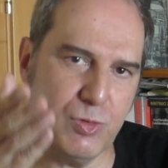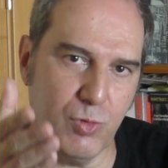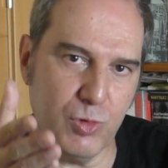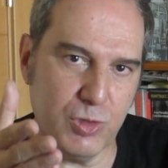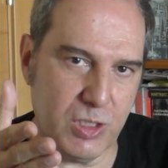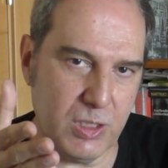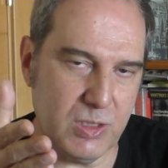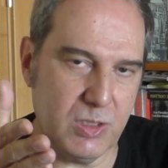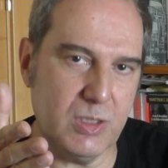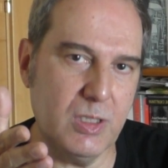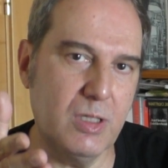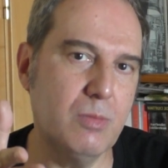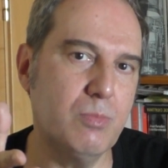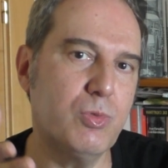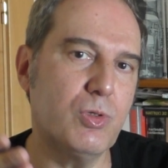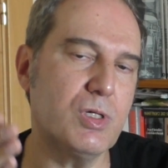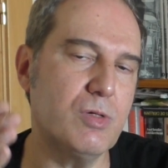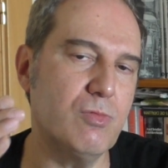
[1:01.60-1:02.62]
vocês sim,
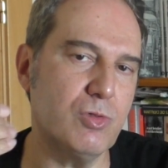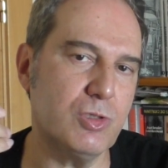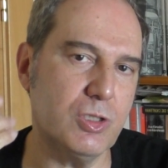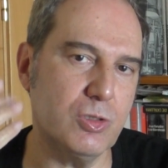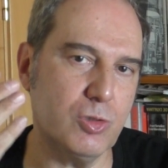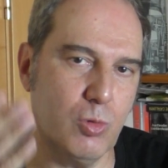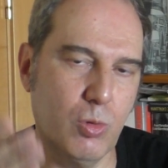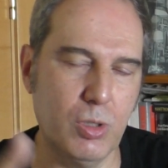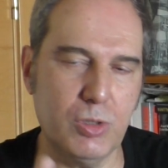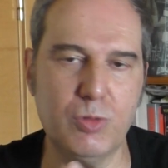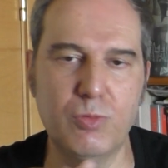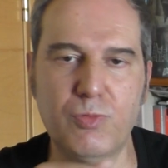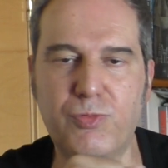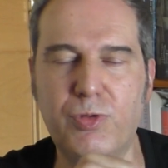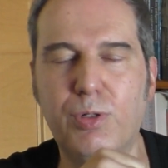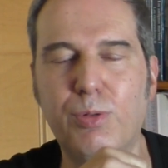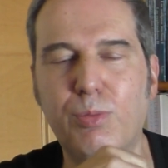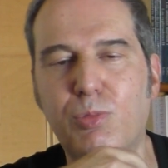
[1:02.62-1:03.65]
porque vocês gostam do
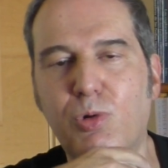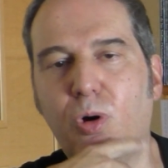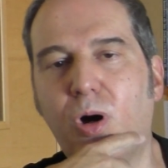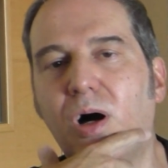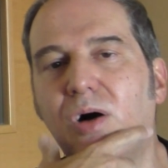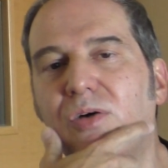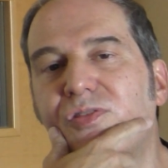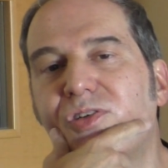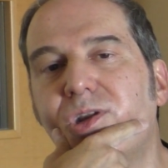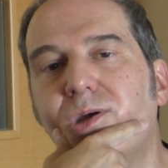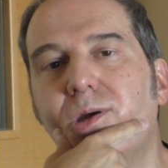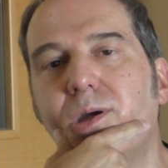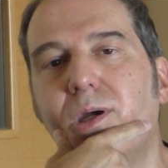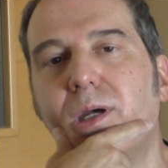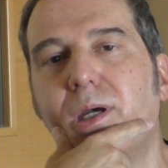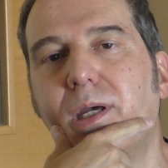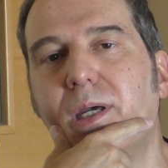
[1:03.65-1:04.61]
fenômeno OVNI